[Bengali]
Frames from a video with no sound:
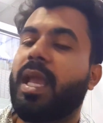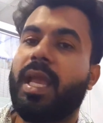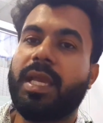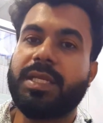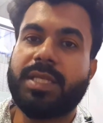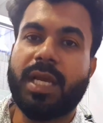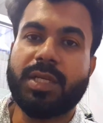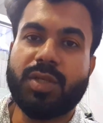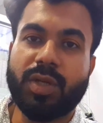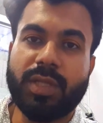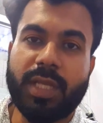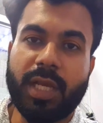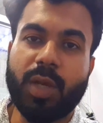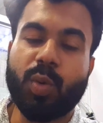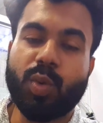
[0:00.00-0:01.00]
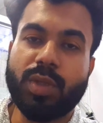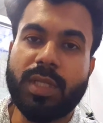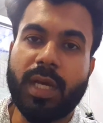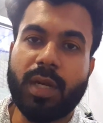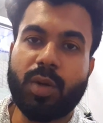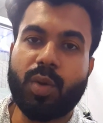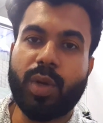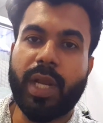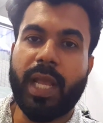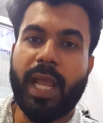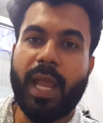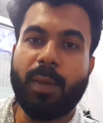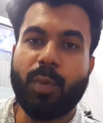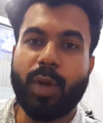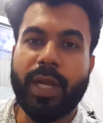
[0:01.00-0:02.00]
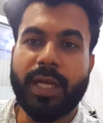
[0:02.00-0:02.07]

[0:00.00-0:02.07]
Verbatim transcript: এই শাসক থেকে উদ্ধার করে এমন